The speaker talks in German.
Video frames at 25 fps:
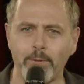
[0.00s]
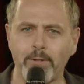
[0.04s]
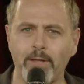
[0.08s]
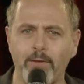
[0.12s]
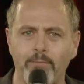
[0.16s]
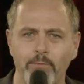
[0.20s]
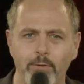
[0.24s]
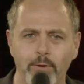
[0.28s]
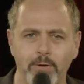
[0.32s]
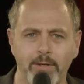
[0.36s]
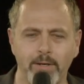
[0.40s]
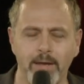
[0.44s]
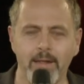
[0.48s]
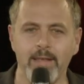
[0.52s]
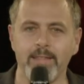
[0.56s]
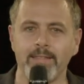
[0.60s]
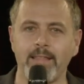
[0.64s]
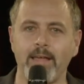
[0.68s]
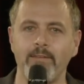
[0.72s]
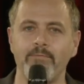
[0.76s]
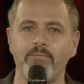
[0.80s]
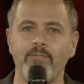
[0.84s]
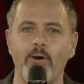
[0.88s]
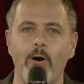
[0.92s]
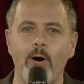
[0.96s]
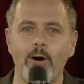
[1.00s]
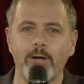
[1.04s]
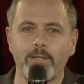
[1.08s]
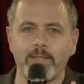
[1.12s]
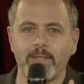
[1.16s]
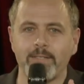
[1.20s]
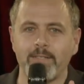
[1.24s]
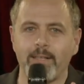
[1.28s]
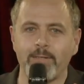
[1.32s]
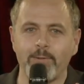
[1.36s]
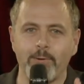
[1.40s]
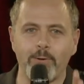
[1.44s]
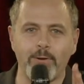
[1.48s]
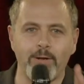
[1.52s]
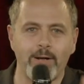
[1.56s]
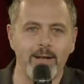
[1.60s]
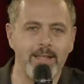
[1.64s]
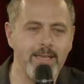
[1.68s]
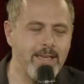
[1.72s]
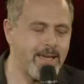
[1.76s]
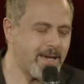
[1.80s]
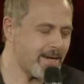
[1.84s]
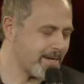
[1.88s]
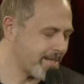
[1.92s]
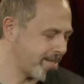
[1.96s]
Dann, würd, dann wartet er doch
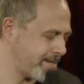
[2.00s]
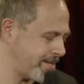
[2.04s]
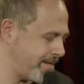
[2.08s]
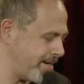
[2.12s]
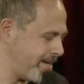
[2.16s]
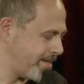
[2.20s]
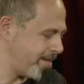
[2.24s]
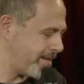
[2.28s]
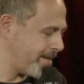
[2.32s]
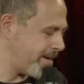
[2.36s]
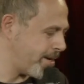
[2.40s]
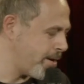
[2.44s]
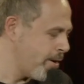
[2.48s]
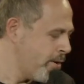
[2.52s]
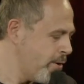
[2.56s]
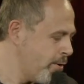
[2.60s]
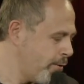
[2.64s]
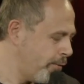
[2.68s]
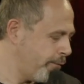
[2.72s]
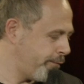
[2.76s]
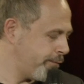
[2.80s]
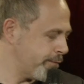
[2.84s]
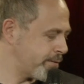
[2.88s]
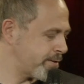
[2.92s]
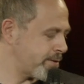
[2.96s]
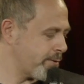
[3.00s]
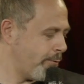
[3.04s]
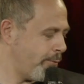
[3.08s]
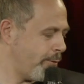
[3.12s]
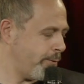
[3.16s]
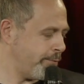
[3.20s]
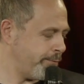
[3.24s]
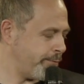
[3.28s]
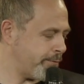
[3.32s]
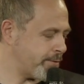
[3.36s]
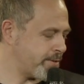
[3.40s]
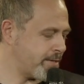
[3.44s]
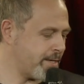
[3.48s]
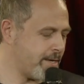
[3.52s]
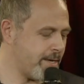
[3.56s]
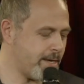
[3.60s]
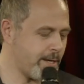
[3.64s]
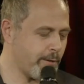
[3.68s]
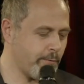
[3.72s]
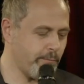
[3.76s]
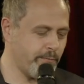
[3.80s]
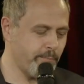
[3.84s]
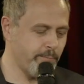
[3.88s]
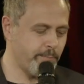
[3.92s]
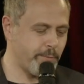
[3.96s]
gleichzeitig auf einen Sohn für sich,
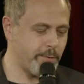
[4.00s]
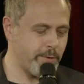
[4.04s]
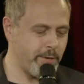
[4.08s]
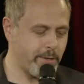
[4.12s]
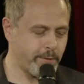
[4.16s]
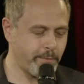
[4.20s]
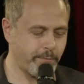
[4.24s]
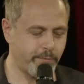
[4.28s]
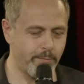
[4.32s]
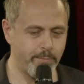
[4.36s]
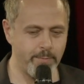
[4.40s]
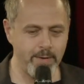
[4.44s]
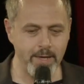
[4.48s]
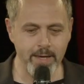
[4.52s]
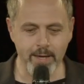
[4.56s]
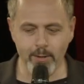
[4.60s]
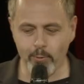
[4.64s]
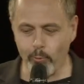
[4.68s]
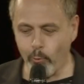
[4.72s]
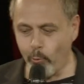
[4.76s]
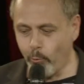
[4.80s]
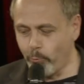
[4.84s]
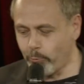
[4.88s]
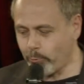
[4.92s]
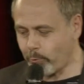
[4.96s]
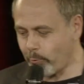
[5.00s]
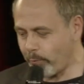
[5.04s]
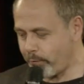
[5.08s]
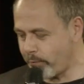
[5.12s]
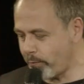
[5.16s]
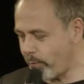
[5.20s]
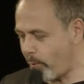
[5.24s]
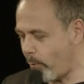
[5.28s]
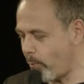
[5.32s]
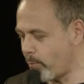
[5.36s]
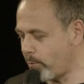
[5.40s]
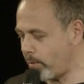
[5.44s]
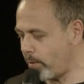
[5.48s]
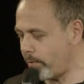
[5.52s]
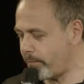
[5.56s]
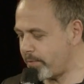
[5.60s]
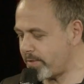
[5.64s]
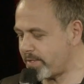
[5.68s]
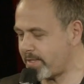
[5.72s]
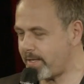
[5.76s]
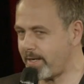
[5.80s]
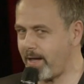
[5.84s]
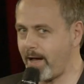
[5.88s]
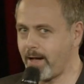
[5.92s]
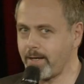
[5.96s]
auf einen Bruder für mich und auf einen Onkel für
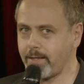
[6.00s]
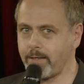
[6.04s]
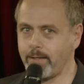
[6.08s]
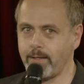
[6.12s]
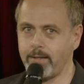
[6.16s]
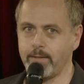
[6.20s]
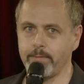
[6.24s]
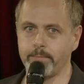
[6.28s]
seinen Enkel.